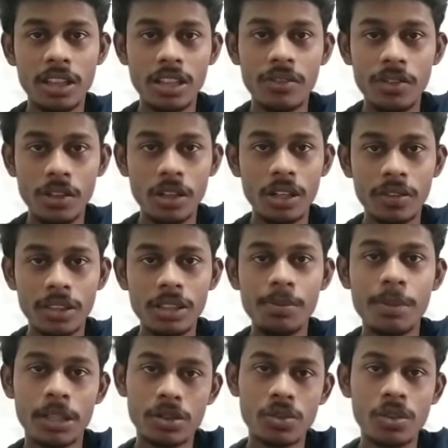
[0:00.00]
இந்த வீடியோவில் வந்து
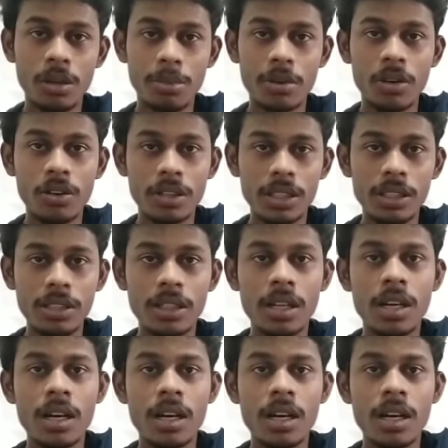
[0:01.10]
ப்ளஸ் டூக்கு அப்புறம் வந்து